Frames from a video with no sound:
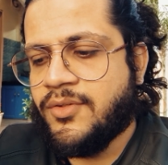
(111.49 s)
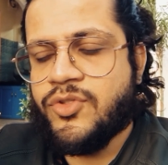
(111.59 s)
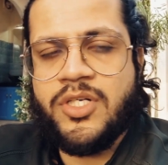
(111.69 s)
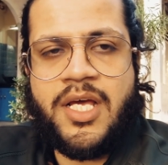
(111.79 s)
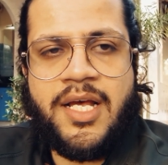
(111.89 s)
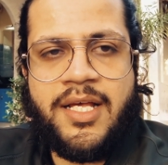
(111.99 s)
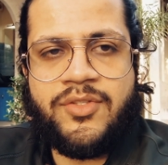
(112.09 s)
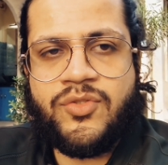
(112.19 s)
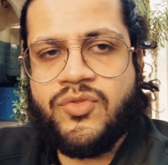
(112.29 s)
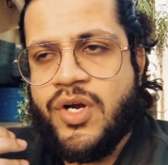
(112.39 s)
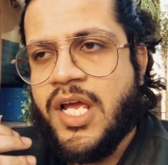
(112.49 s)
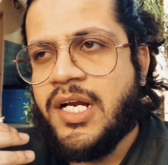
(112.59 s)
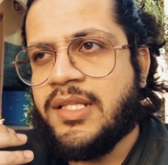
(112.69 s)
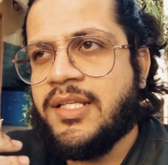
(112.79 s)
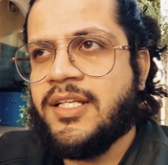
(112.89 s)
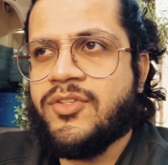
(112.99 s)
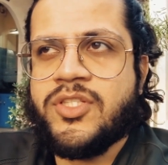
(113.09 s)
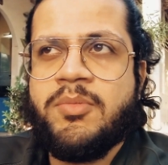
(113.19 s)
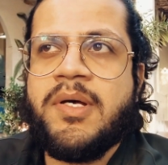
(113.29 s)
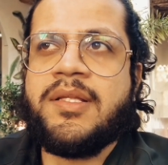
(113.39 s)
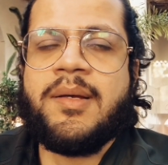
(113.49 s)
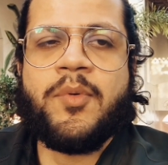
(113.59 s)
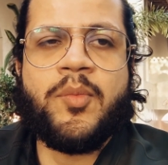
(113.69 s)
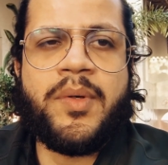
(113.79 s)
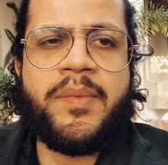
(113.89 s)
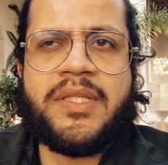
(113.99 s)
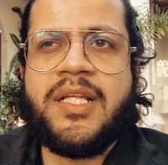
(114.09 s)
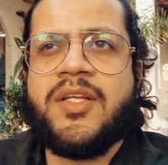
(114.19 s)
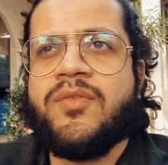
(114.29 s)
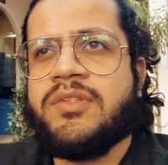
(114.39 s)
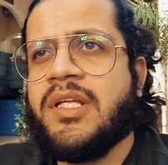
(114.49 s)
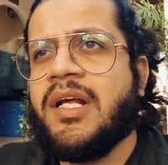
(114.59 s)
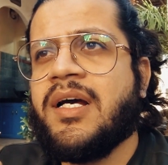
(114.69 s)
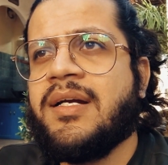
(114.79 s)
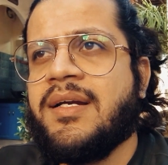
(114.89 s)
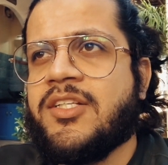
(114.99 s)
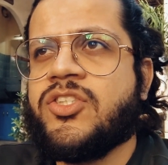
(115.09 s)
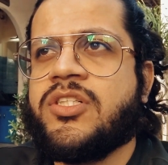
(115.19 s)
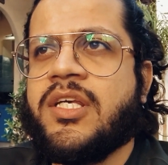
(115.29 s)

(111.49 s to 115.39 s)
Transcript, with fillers: कुछ नया है उसको ट्राई करते हैं देन उसके बाद आपको मैं बताता हूँ इधर का टेस्ट